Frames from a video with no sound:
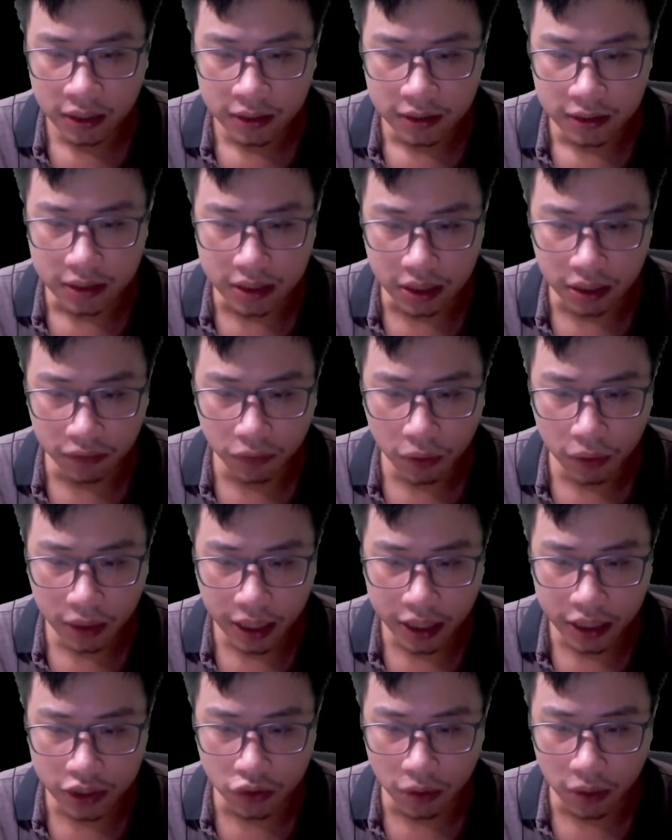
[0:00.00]
Giờ phút
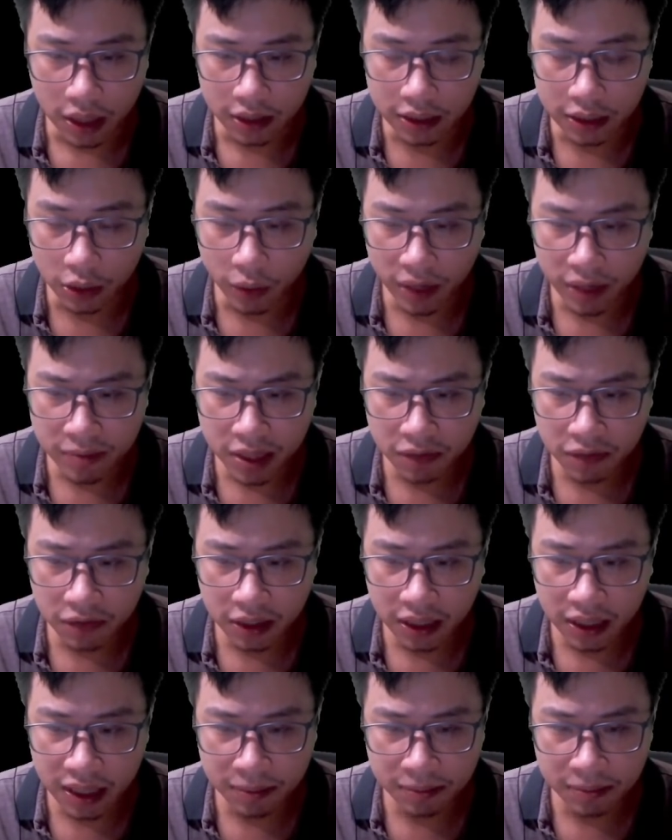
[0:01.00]
này dù là người quen biết
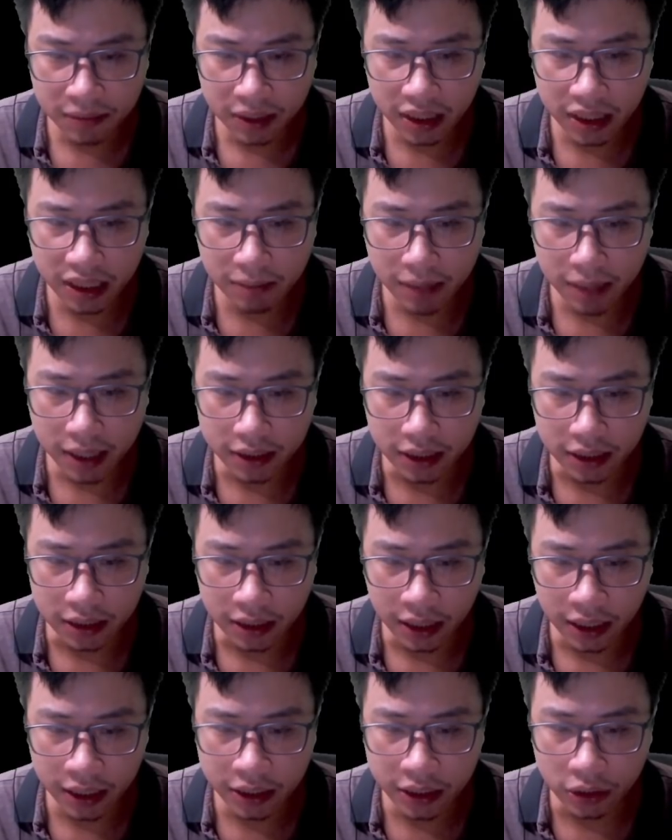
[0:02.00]
Vương Lâm, khi mà nhìn
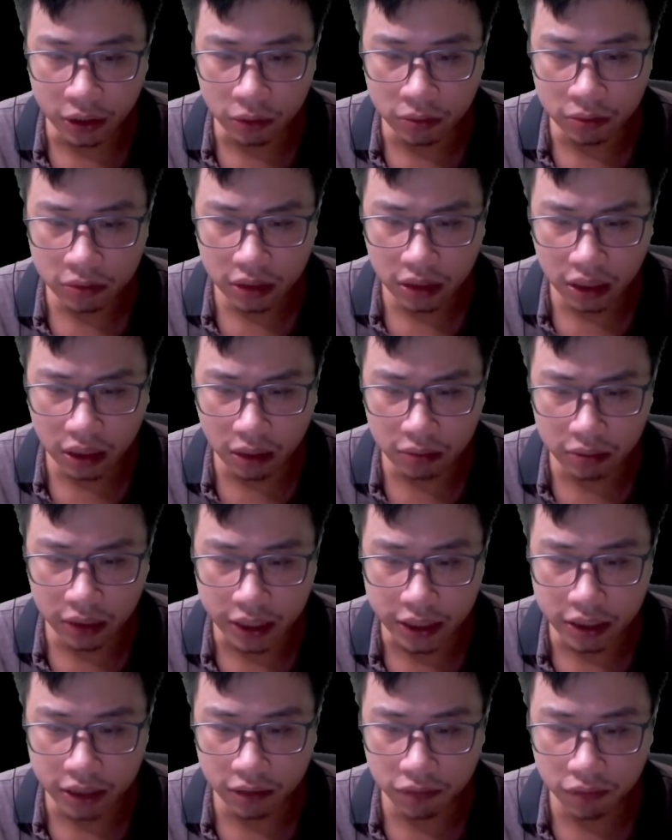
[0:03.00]
thấy thì cũng không thể
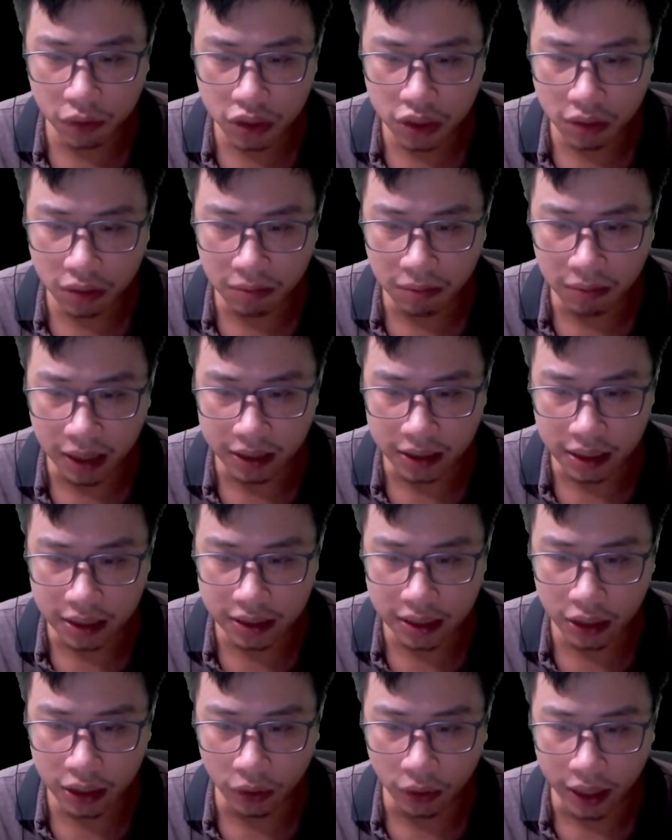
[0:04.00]
trong phút chốc mà nhận
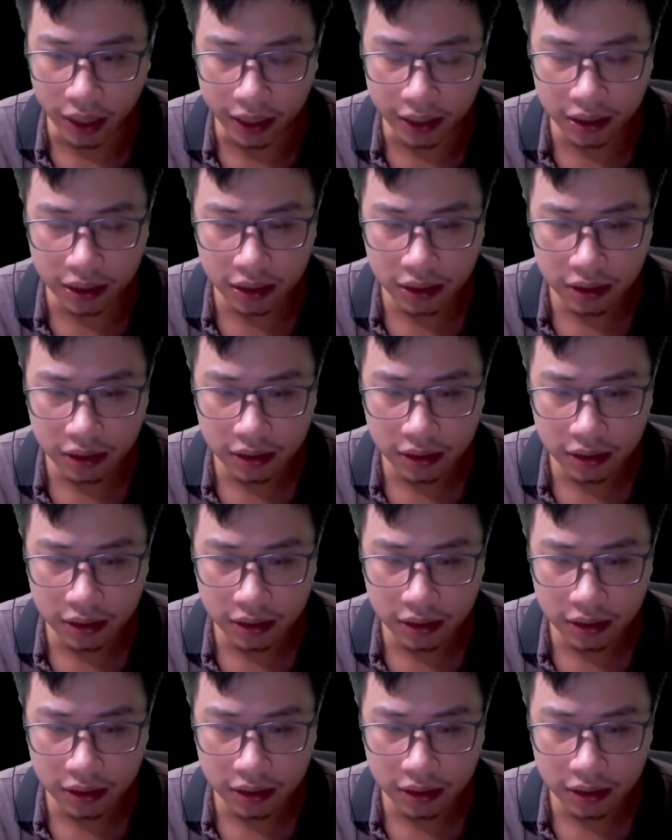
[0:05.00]
ra nổi hắn.